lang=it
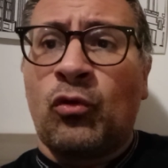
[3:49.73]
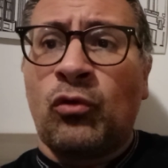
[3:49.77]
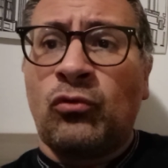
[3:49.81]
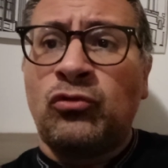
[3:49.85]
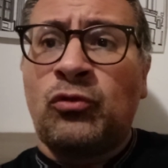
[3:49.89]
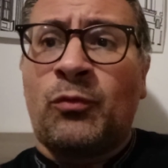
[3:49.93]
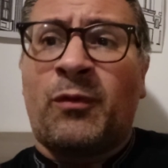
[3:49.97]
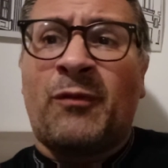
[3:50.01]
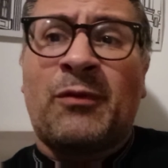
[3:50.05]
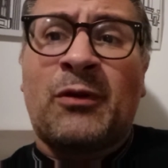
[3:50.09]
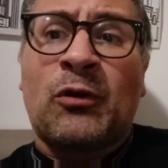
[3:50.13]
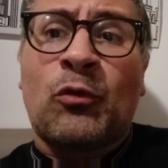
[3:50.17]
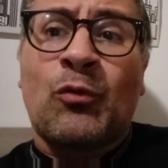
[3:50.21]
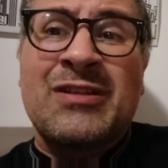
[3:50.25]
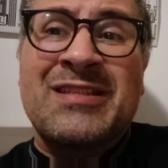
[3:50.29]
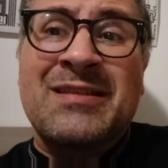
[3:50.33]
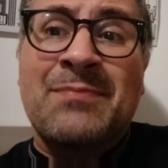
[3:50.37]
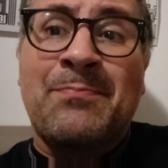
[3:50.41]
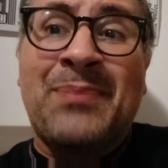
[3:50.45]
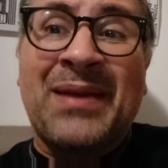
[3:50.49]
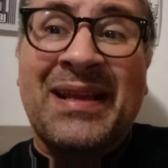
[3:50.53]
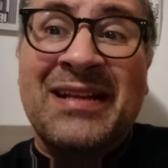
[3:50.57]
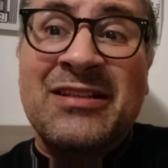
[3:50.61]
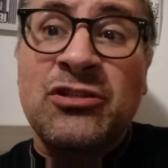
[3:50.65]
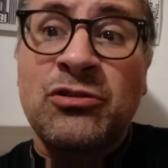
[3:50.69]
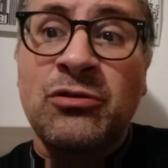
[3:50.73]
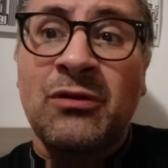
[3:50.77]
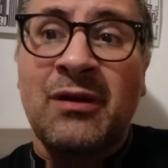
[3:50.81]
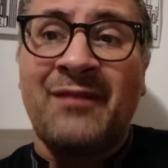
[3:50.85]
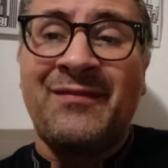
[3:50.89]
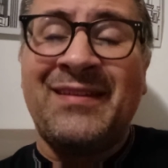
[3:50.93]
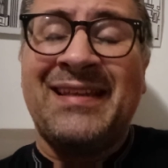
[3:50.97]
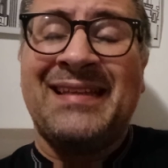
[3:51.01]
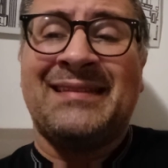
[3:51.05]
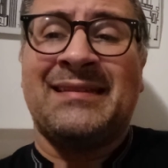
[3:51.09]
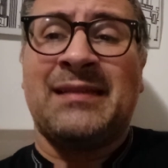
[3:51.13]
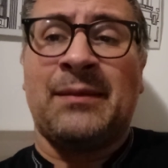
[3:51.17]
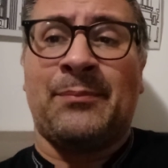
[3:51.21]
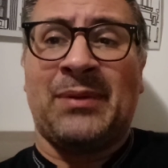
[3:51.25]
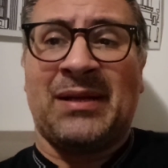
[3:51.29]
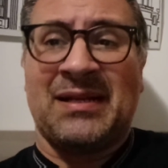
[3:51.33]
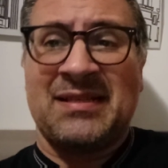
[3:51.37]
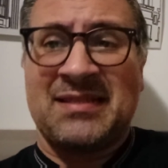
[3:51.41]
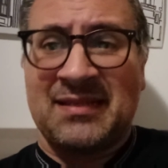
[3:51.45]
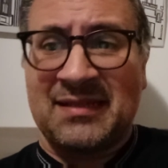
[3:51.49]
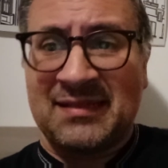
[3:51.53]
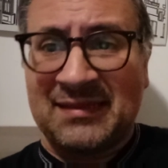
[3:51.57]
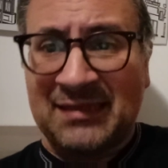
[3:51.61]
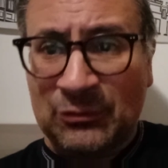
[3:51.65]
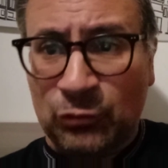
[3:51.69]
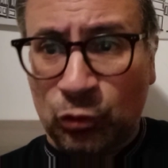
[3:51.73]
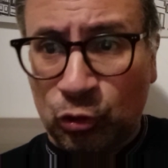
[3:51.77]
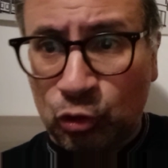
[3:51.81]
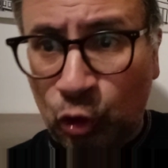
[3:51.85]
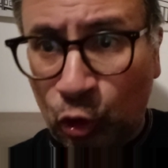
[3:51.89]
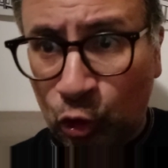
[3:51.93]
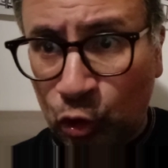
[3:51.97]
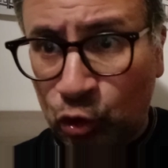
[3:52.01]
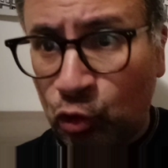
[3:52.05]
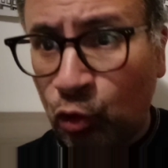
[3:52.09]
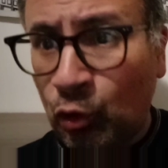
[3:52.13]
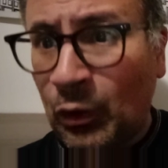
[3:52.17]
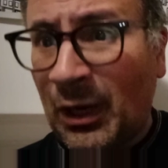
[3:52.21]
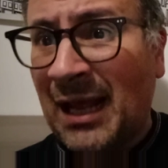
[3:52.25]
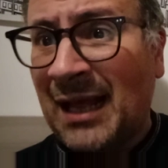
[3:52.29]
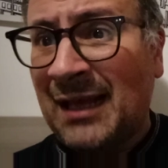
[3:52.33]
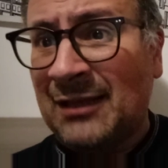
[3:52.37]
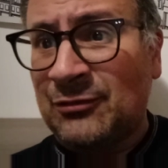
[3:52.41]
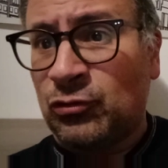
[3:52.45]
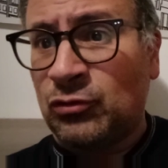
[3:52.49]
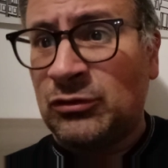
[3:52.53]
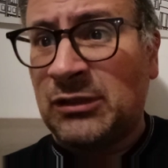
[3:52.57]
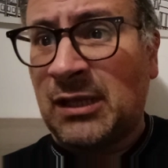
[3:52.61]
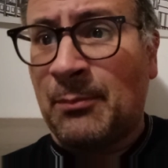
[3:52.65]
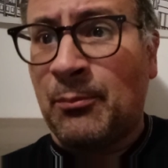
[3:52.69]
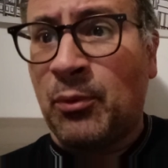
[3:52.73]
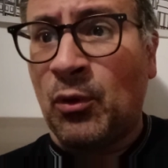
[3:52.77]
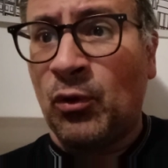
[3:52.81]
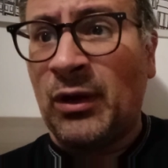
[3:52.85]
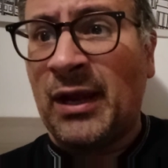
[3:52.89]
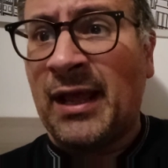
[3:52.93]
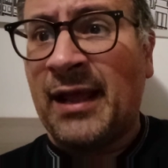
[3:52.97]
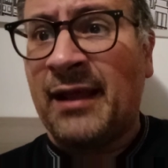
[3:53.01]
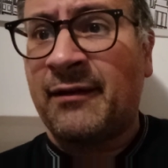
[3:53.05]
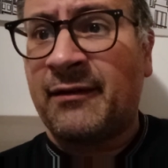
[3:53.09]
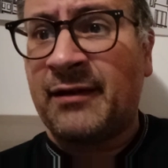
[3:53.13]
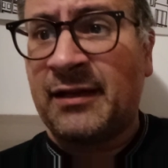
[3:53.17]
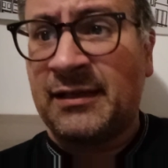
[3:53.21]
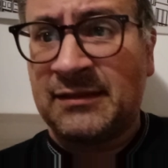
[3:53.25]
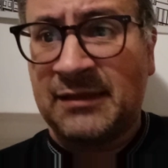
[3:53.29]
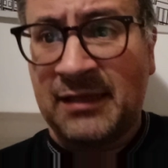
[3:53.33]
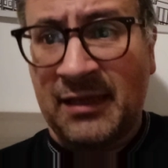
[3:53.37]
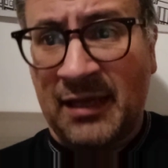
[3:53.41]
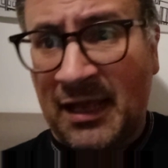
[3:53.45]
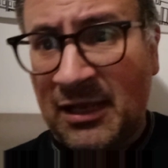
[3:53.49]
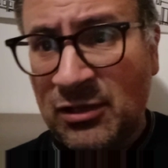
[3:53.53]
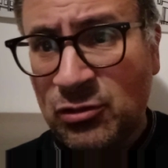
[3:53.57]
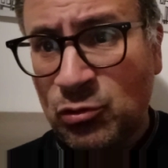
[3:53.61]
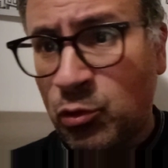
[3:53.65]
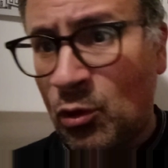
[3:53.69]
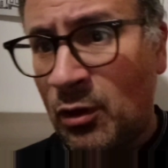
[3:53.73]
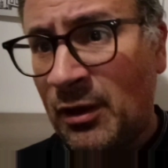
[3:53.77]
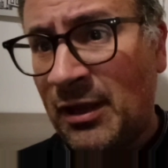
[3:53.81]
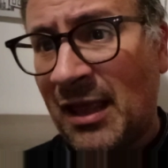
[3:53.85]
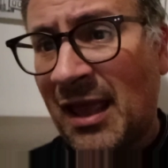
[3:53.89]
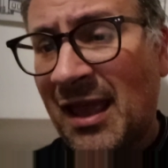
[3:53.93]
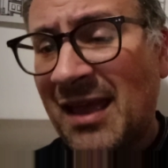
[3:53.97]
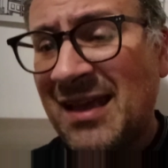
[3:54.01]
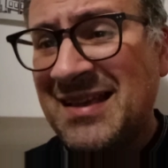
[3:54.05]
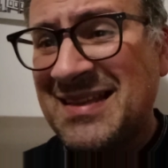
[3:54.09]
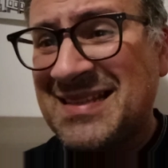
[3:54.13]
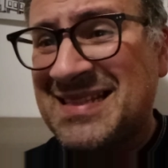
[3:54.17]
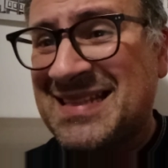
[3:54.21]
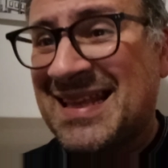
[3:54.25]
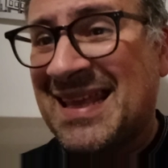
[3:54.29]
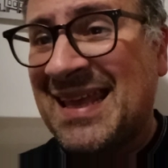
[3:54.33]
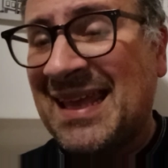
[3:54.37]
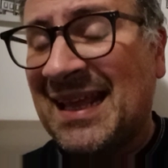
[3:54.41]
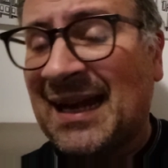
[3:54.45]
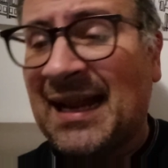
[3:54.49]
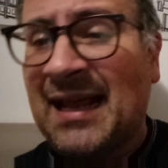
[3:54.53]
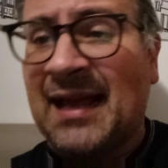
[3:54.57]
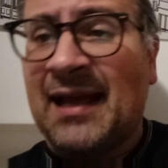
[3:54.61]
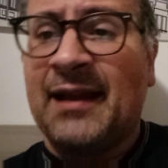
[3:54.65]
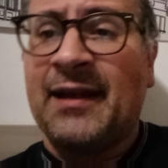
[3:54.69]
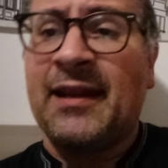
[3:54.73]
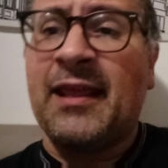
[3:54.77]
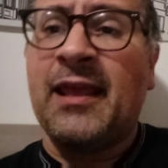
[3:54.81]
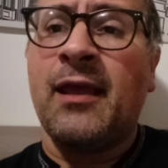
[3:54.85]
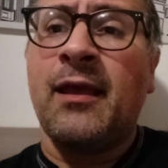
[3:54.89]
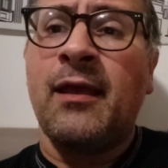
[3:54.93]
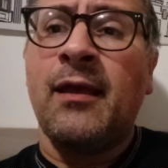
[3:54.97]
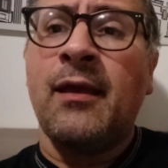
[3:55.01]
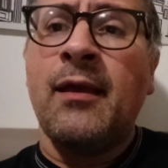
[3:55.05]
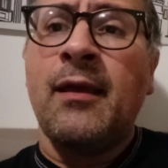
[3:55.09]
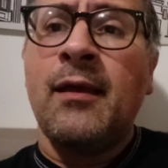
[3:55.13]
dopo aver quasi perso la vita per essere stato torturato da Paul Henry e i suoi scherani,